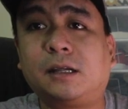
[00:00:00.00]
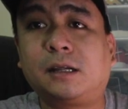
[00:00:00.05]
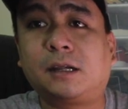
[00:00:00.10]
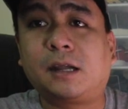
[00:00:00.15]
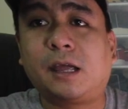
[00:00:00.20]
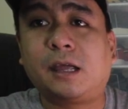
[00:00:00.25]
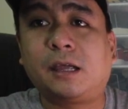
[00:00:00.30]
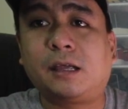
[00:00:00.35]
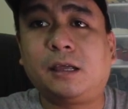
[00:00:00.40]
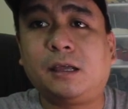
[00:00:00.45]
ng
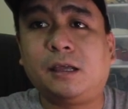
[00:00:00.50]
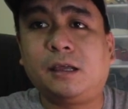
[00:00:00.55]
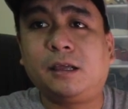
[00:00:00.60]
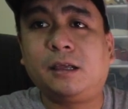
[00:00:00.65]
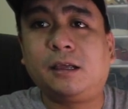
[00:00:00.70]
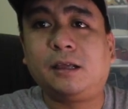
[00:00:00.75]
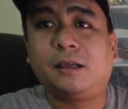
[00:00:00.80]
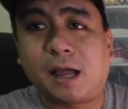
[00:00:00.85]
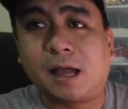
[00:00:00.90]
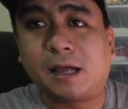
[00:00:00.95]

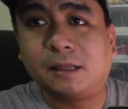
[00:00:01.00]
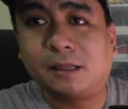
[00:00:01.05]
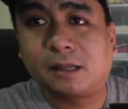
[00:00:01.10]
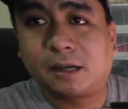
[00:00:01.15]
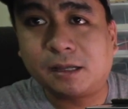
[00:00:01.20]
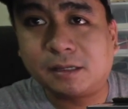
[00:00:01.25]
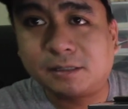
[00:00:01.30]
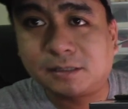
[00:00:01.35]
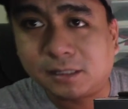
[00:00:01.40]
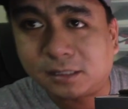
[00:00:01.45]
Nike
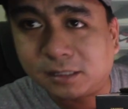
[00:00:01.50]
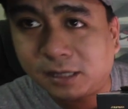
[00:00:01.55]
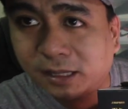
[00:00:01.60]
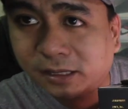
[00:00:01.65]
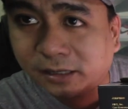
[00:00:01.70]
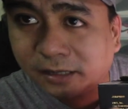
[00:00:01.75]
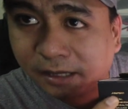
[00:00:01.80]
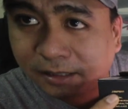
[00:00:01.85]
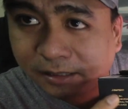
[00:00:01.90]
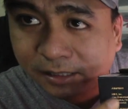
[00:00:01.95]
address ano
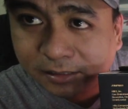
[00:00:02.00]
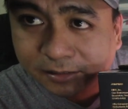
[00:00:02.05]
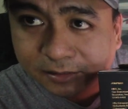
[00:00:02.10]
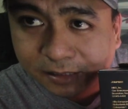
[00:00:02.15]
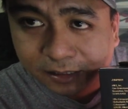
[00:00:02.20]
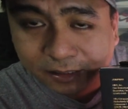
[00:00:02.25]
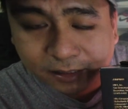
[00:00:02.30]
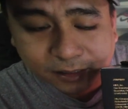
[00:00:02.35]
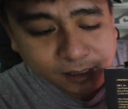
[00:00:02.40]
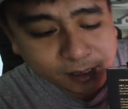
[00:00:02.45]
yun
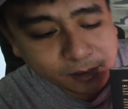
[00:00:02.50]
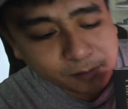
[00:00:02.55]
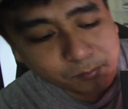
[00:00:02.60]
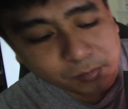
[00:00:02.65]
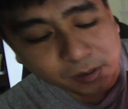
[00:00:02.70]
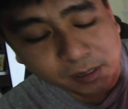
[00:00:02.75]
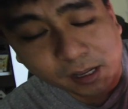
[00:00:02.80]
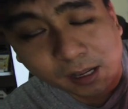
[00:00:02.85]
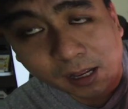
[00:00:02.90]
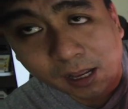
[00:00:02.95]
nandyan
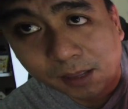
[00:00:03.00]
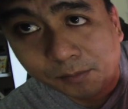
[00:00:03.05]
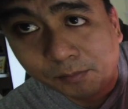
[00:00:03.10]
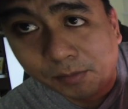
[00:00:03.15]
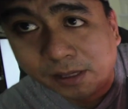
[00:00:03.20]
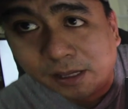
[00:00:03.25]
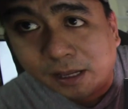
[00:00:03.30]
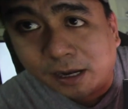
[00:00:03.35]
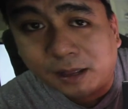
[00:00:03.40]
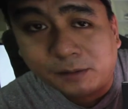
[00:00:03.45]

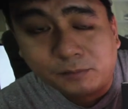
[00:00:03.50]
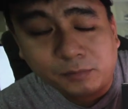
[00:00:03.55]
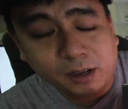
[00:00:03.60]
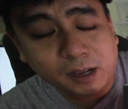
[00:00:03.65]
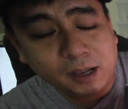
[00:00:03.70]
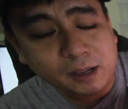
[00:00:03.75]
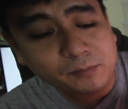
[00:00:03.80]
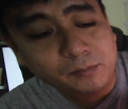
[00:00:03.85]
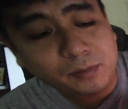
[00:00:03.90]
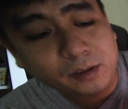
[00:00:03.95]
pagkakaiba niya lang
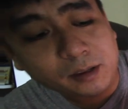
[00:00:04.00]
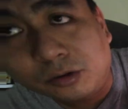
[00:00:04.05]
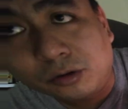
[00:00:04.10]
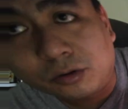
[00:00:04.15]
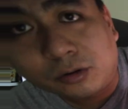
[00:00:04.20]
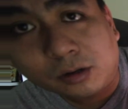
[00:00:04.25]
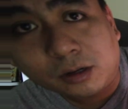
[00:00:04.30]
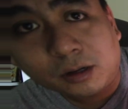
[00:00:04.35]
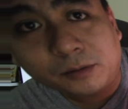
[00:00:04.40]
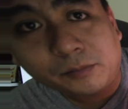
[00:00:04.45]
mga be
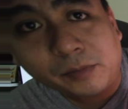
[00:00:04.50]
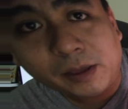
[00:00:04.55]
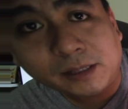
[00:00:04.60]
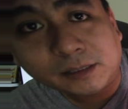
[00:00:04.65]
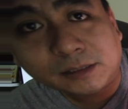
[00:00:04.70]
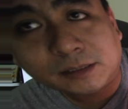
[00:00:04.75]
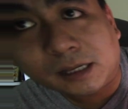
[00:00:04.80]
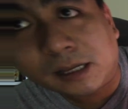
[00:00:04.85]
yung uh, men's